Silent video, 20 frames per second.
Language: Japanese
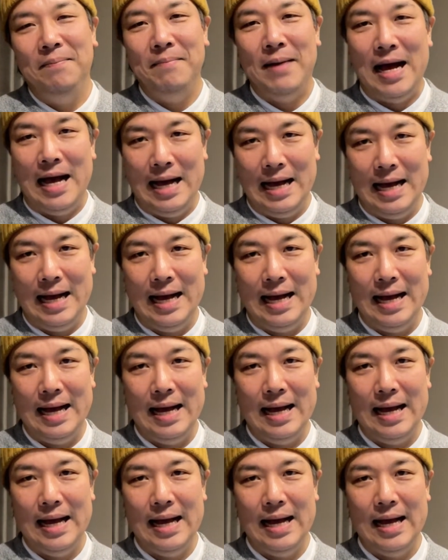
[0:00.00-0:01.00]
まあ
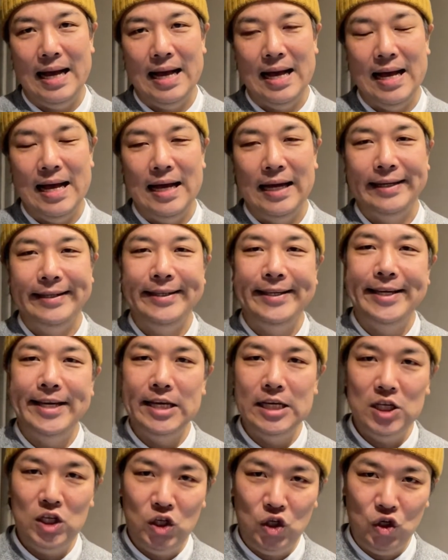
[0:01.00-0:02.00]

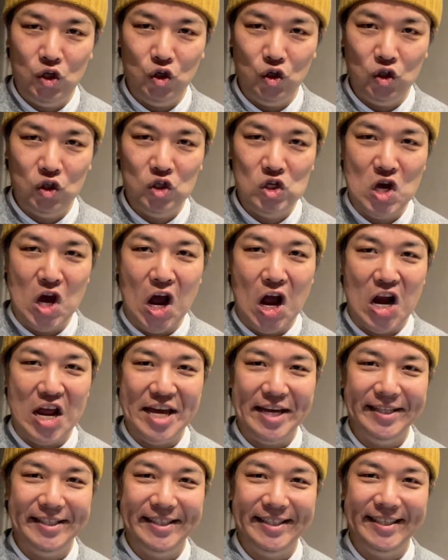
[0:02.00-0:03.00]
禁酒
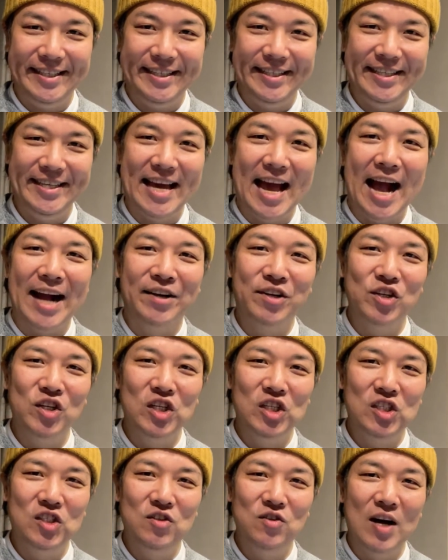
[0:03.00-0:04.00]
チャレンジ100
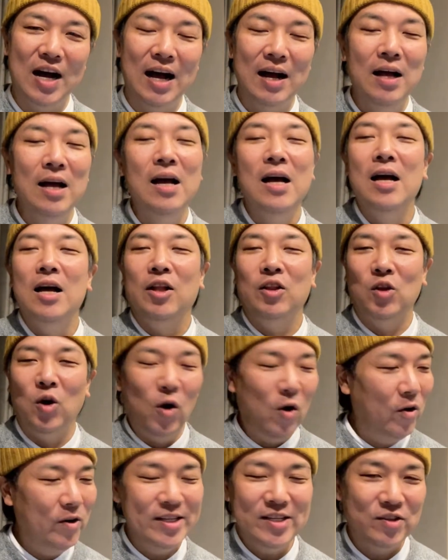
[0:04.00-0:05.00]
日は
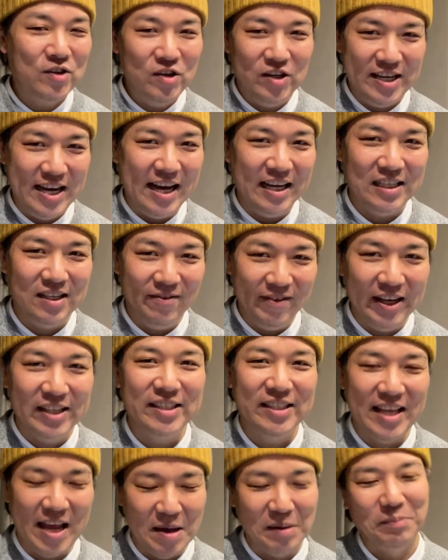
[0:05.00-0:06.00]
当にクリアしま
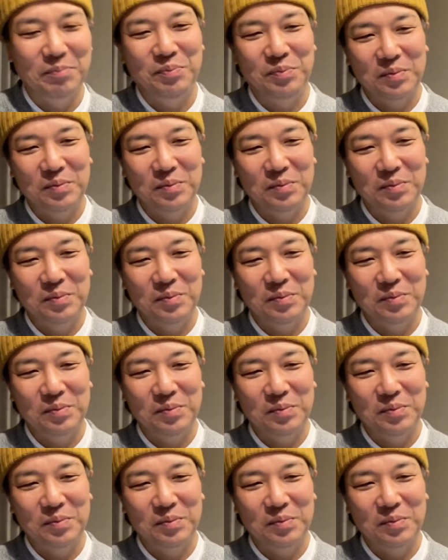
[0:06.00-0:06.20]
して